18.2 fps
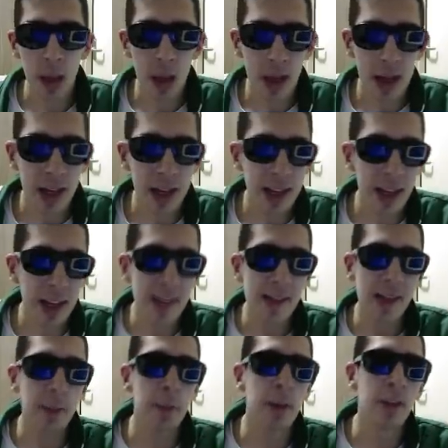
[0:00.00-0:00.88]
Hadi yeni
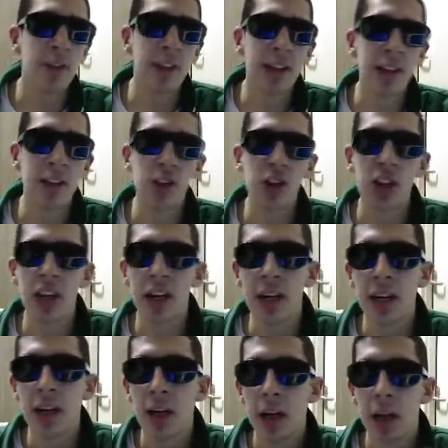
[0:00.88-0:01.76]
hesapları falan
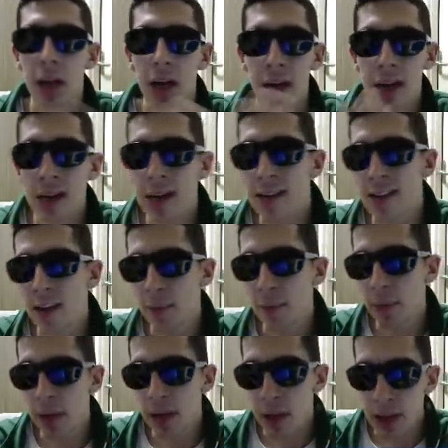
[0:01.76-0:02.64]
çıkar. Ana
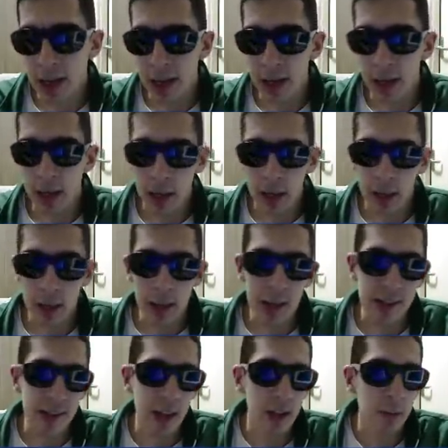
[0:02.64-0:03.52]
hesapları gel
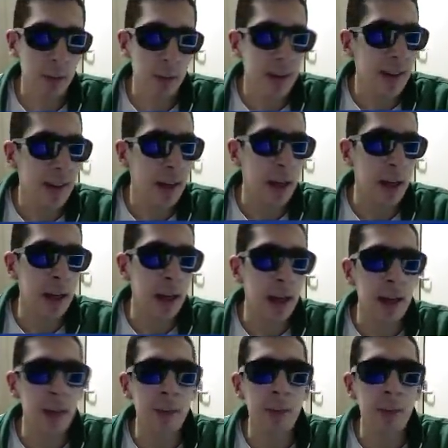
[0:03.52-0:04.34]
desen mesela hani, hadi